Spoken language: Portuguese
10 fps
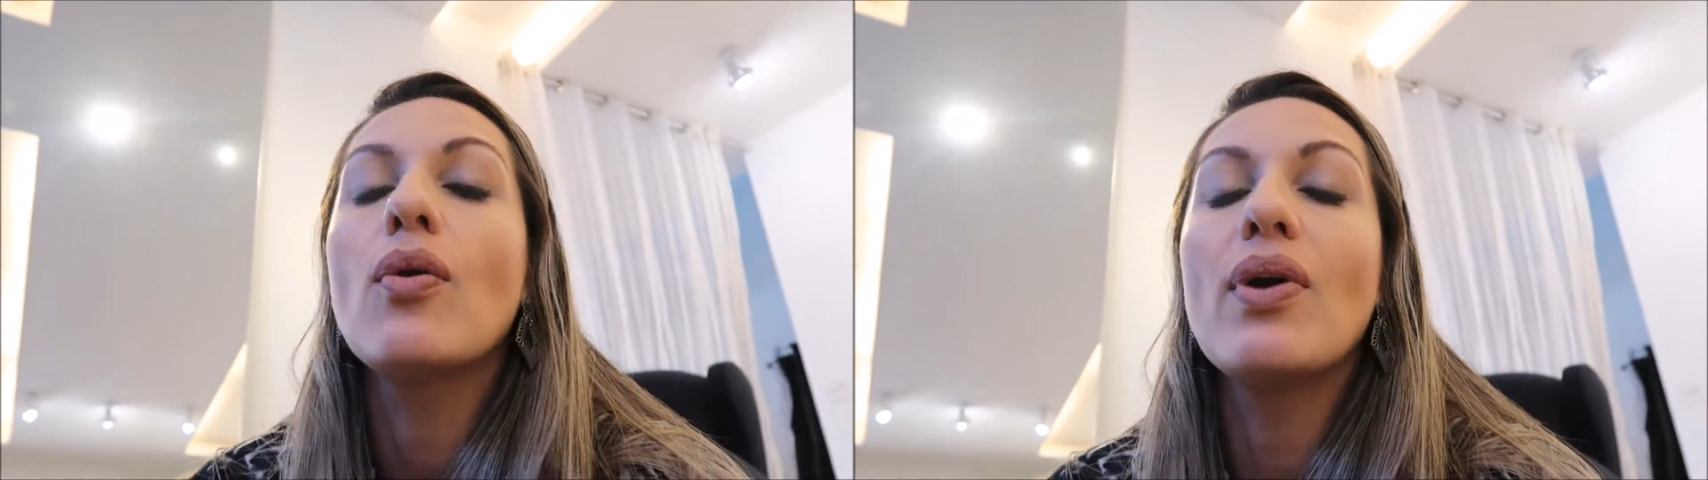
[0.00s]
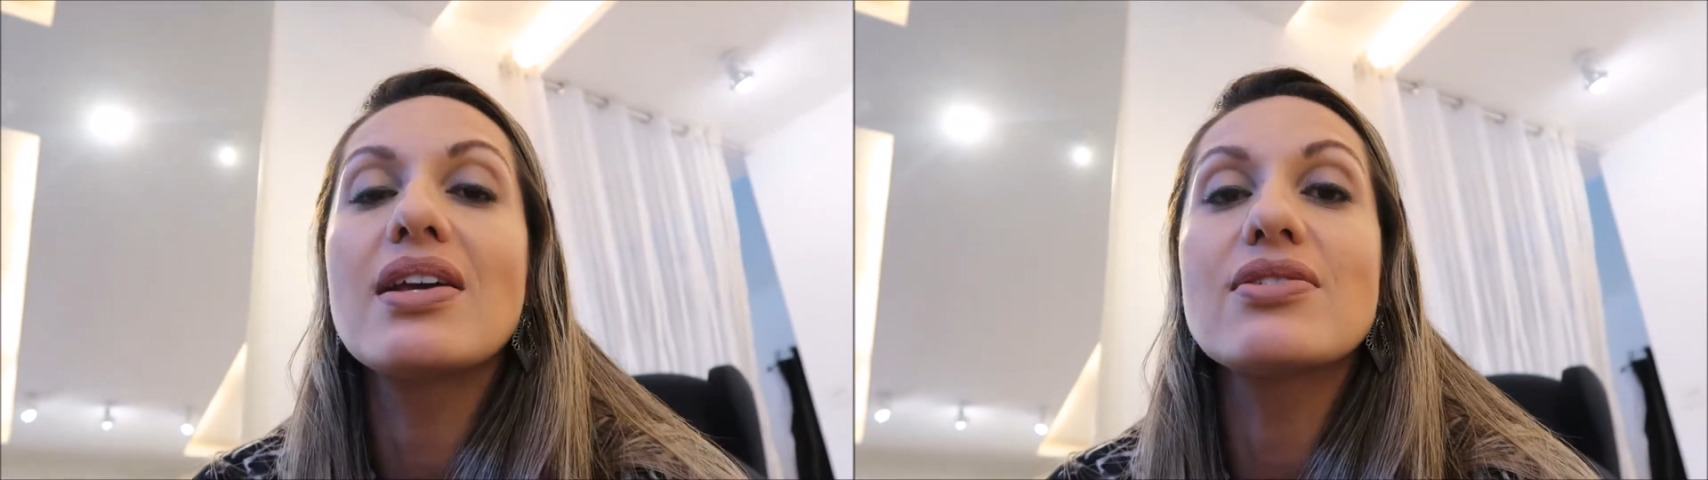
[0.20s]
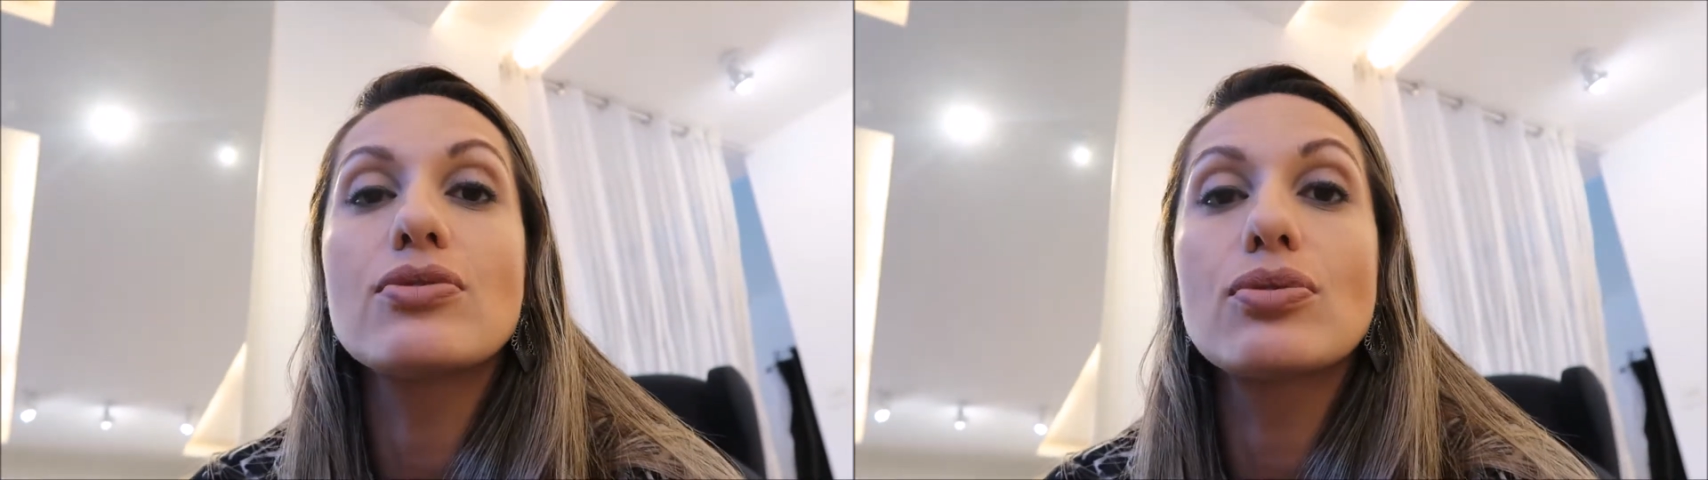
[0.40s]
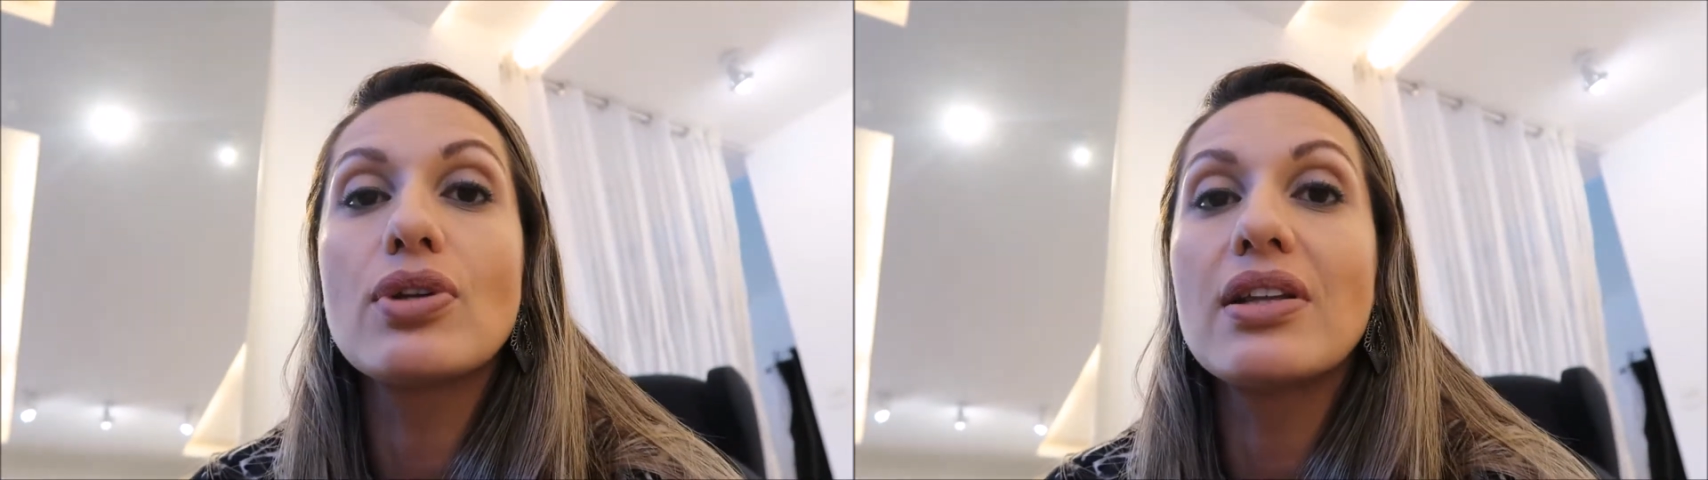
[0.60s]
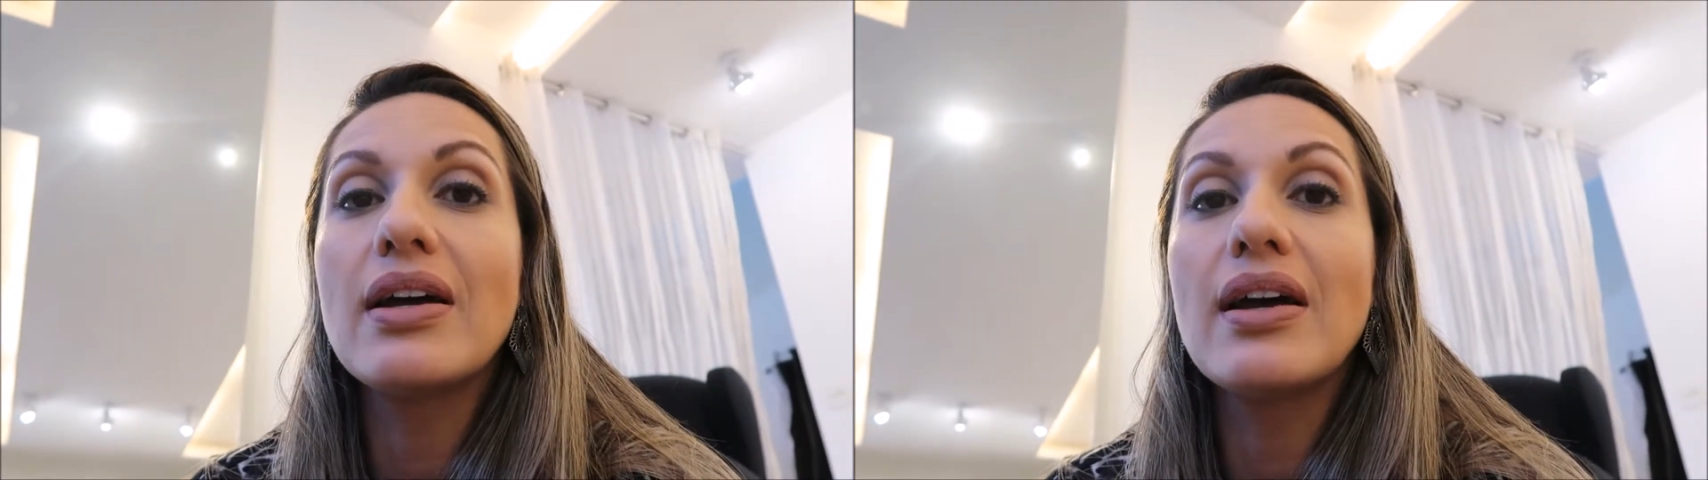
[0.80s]
Com relação à
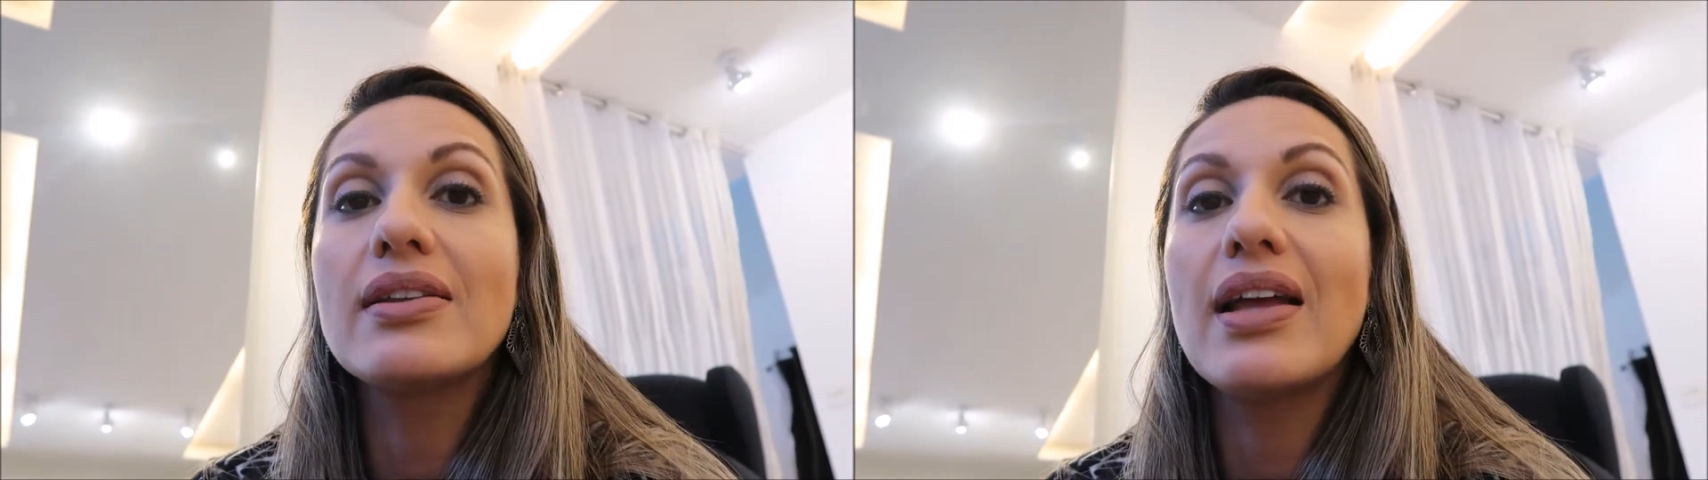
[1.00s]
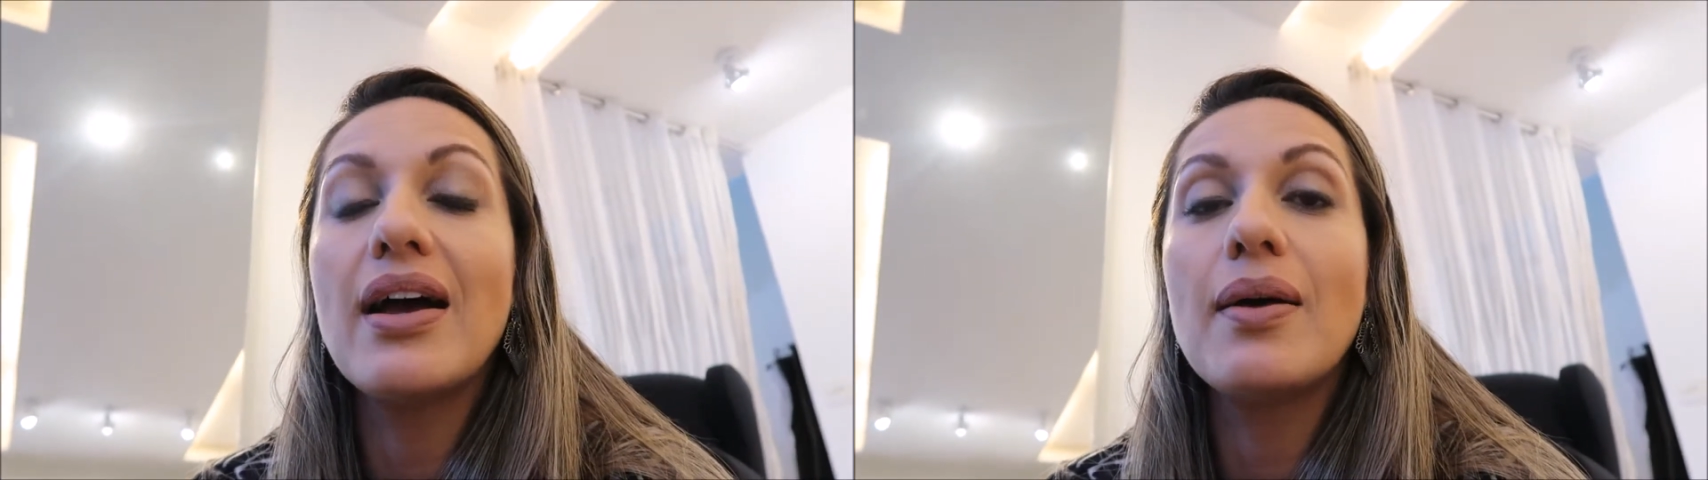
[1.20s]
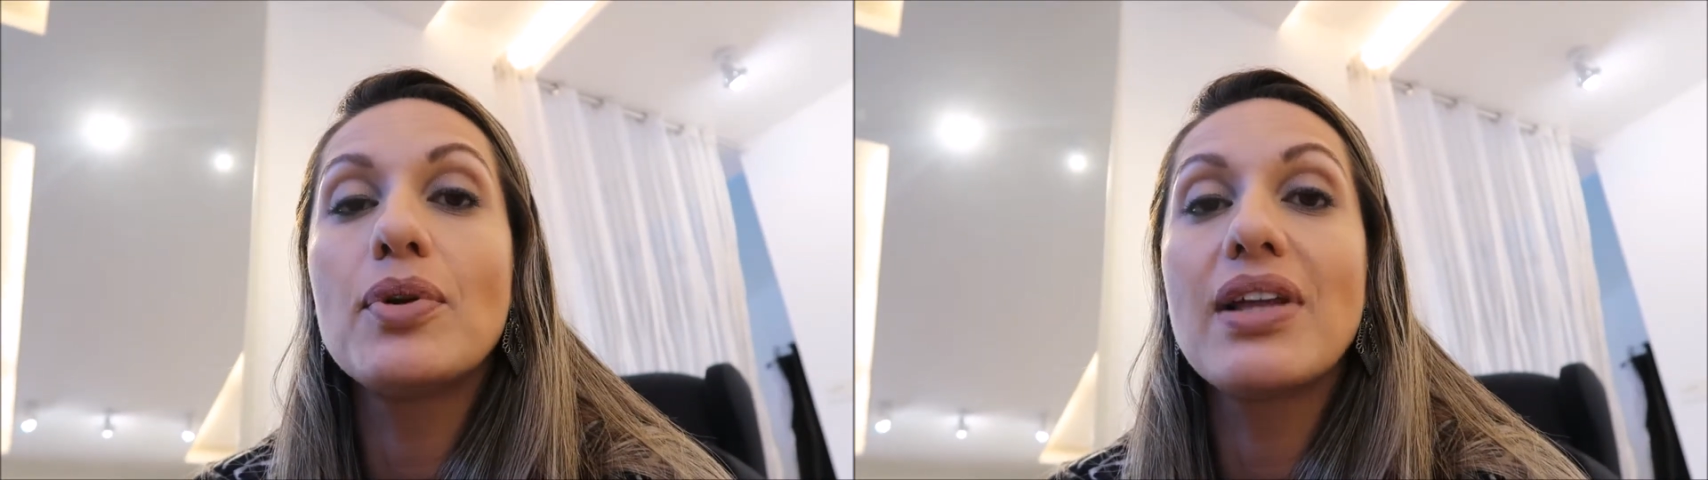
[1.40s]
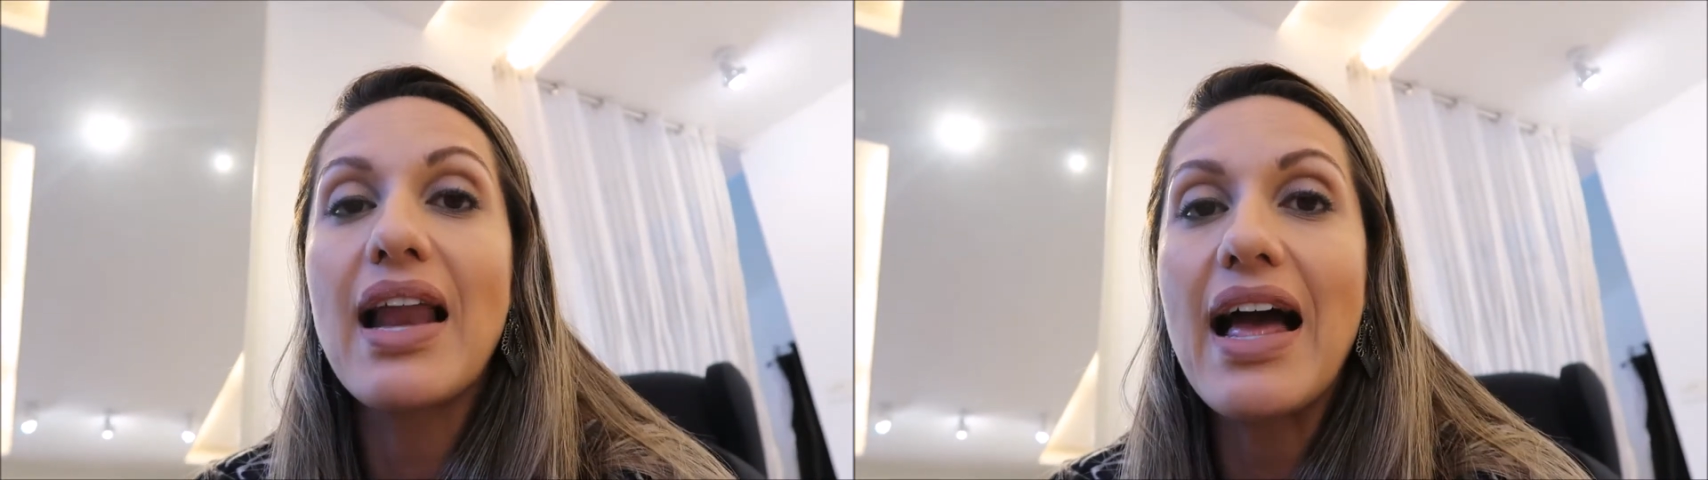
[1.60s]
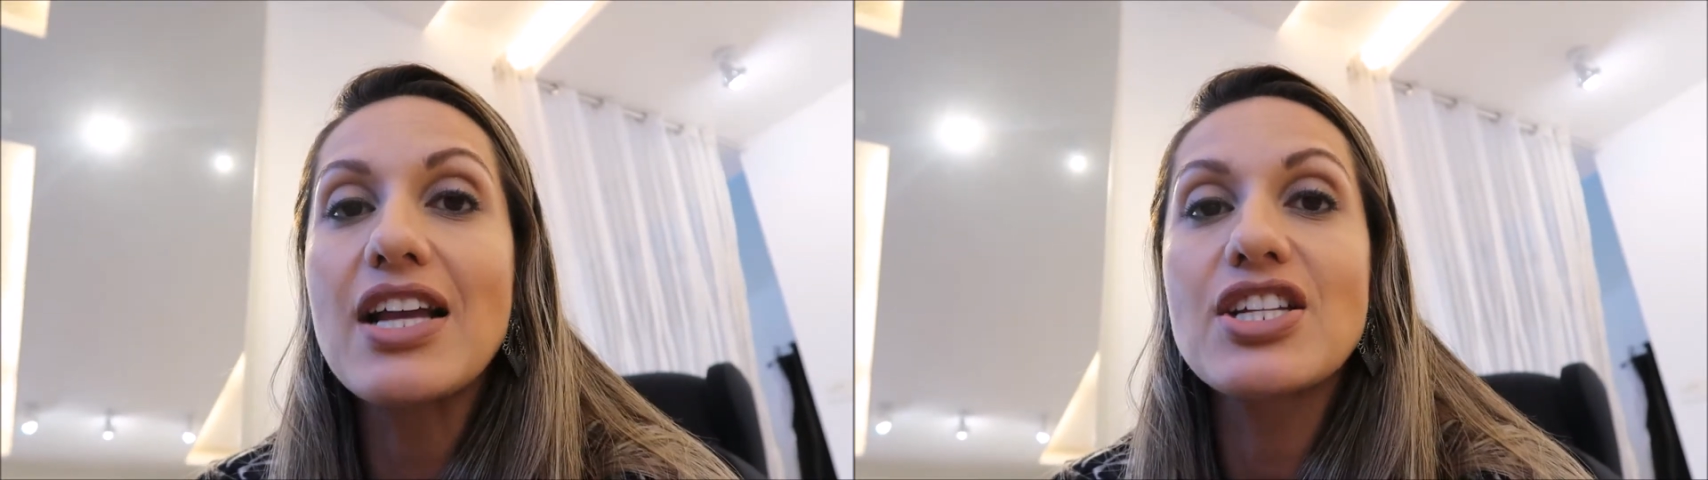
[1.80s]
estrutura da, da
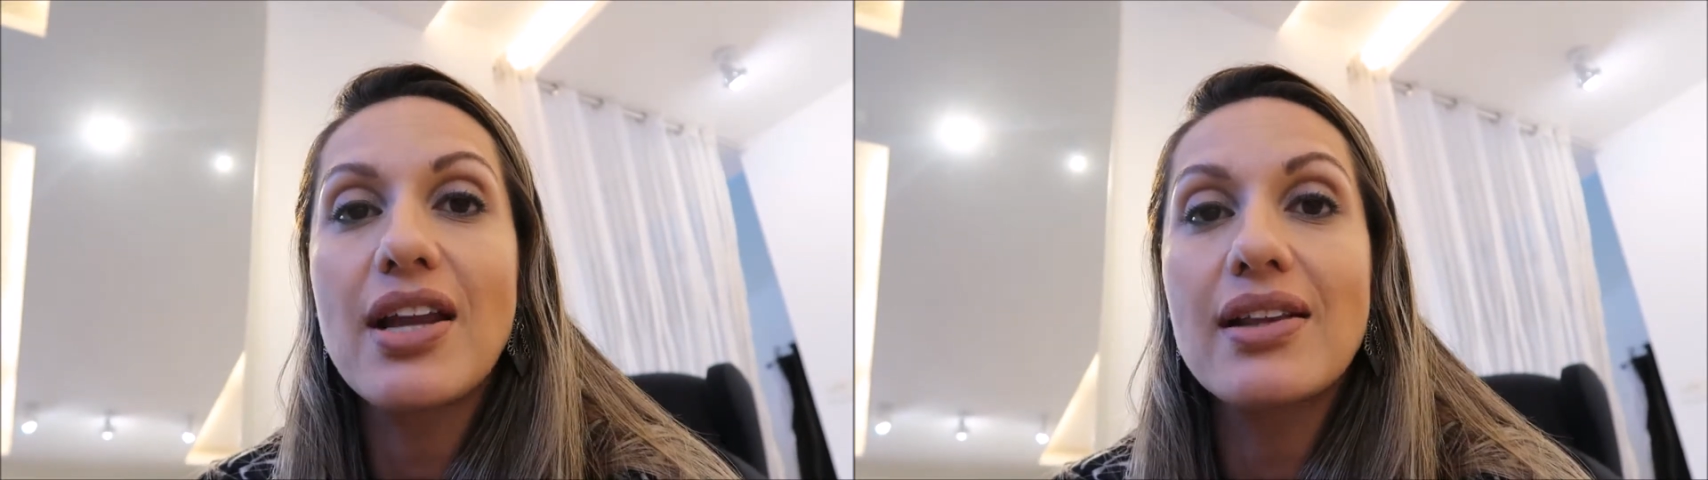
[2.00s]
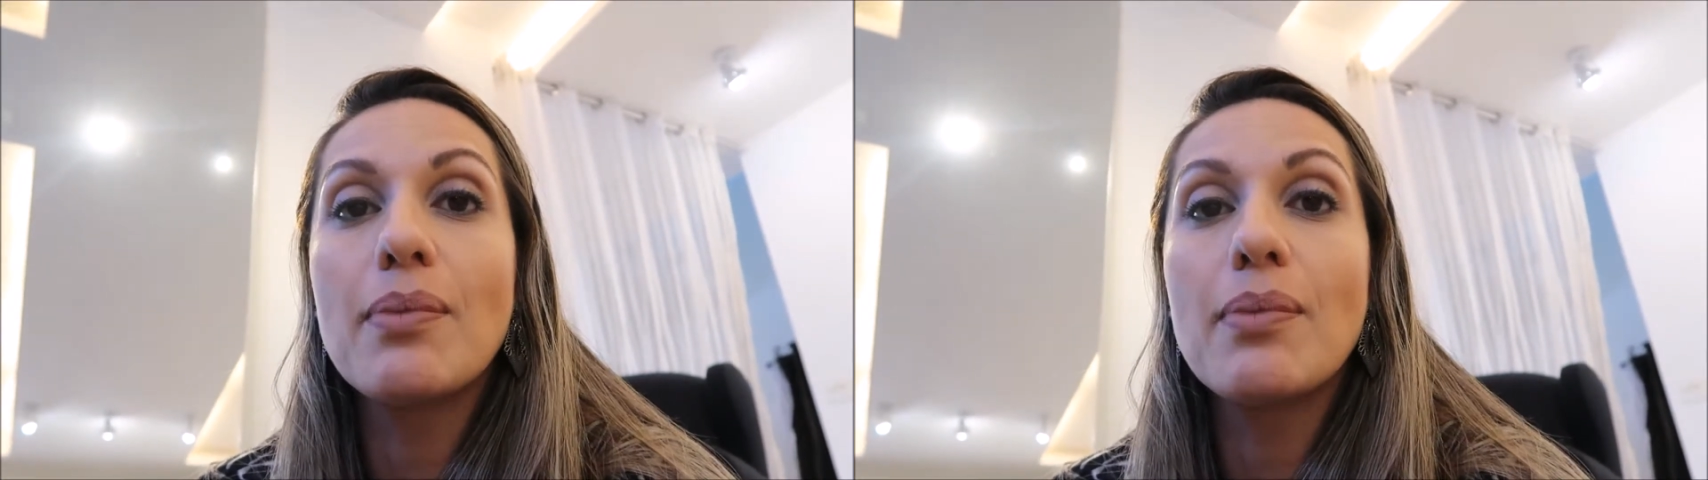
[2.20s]
modelagem, né?